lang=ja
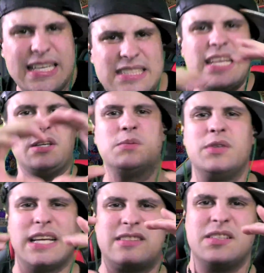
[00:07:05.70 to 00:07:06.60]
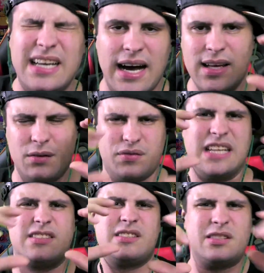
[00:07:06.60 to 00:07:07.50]
足で踏むやつが
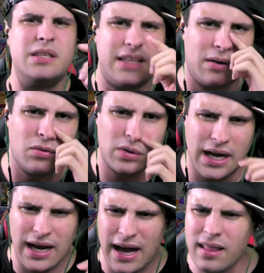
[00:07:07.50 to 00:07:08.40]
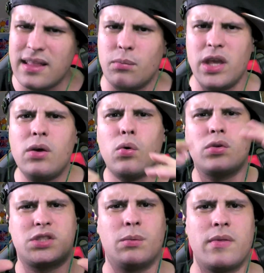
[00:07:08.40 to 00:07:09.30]
2つついてるのか、あれってでも1個
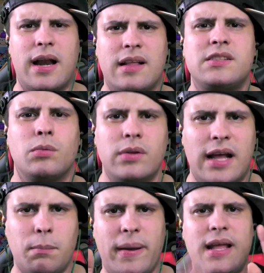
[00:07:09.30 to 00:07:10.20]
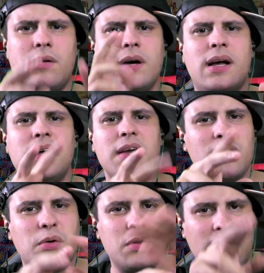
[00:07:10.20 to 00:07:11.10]
としても成り立つもんね。あの、ペダルが、
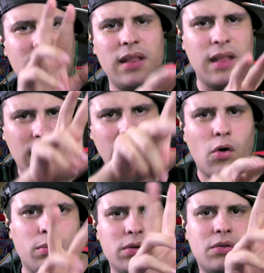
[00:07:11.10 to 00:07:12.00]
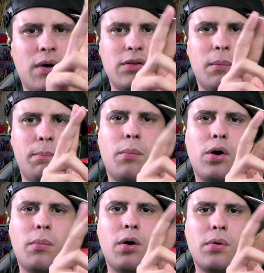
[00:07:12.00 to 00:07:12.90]
あの、2個分のあの、
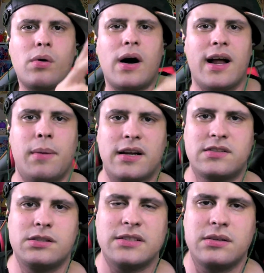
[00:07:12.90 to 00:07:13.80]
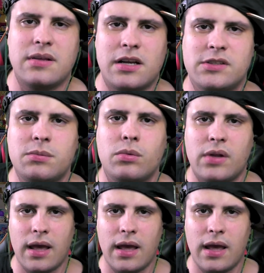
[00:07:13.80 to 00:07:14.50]
ポコポコポコポコがあればあれツーバスになりますもん